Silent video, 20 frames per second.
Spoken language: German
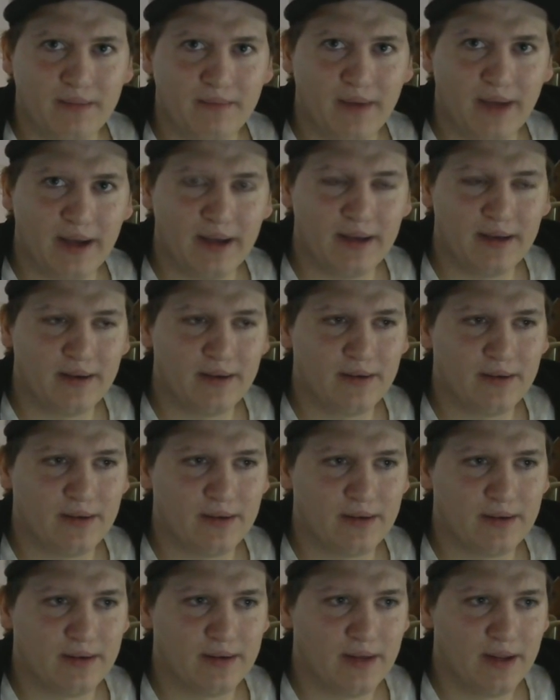Ich
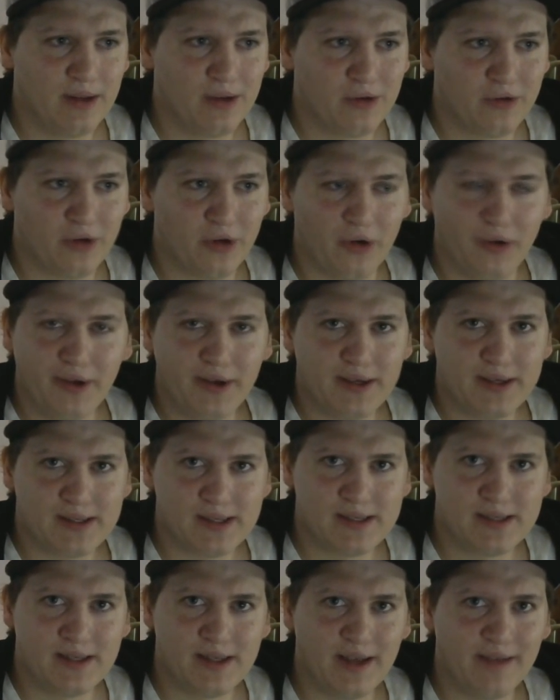meine, nicht nur für euch
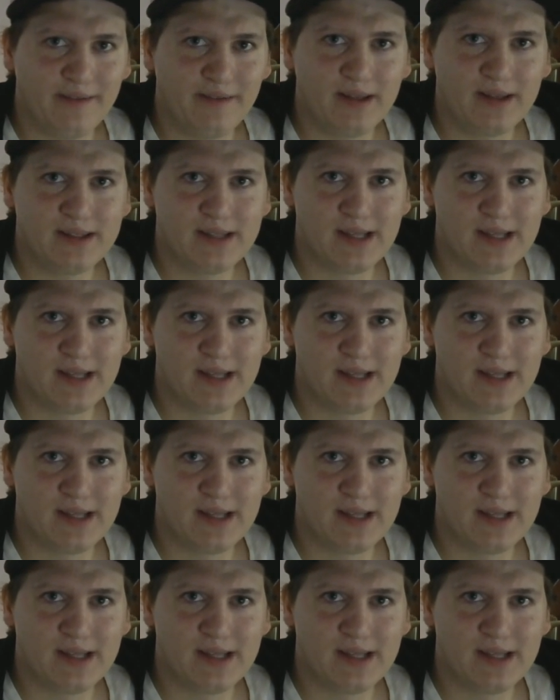ist das nervig,